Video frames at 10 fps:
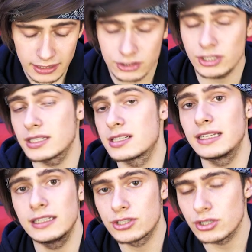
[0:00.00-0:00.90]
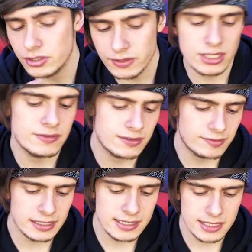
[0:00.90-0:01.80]
ale to się też nie liczy oczywiście w
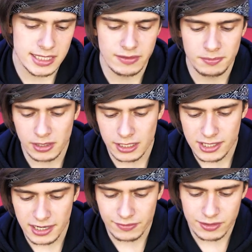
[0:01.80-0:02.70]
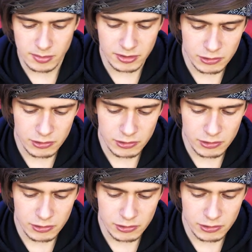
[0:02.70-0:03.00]
walce, zaraz Wam pokażę, jak weźmiemy